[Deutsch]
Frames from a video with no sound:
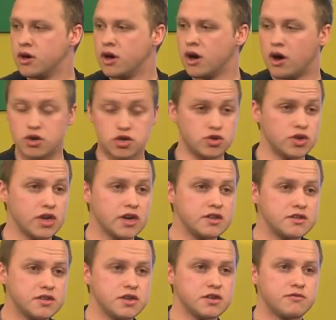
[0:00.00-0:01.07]
Aus
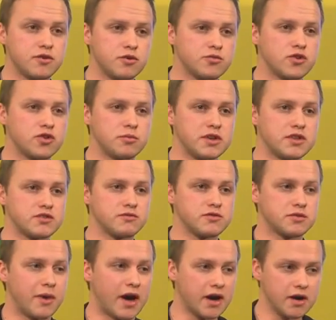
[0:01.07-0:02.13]
Studierendensicht, warum sollte man das sowas
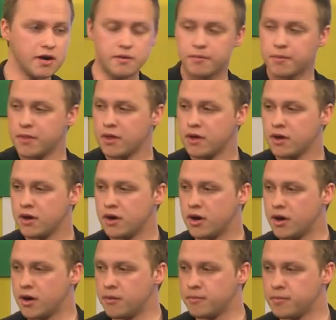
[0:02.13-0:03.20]
machen?
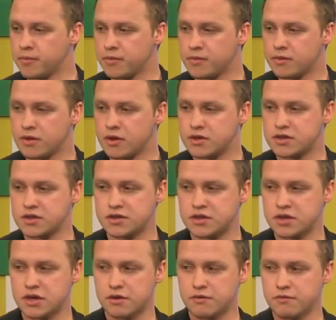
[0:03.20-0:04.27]
Ähm, es ist
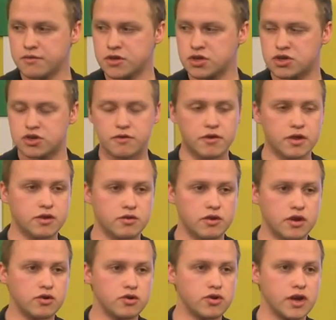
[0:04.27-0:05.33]
sicher wissenschaftliche und eine
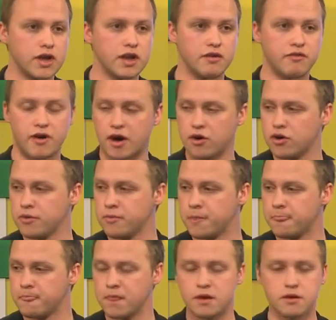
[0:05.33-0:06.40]
kulturelle Erfahrung,
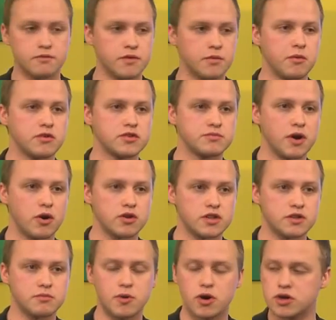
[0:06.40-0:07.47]
wenn man was im Ausland
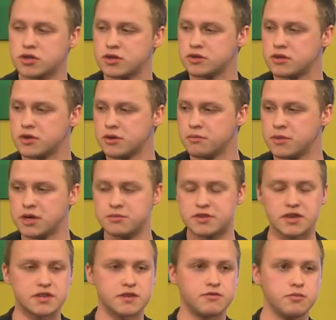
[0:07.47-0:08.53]
macht. Man nimmt sehr,
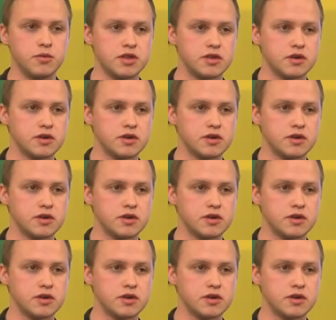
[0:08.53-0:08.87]
sehr viel mit.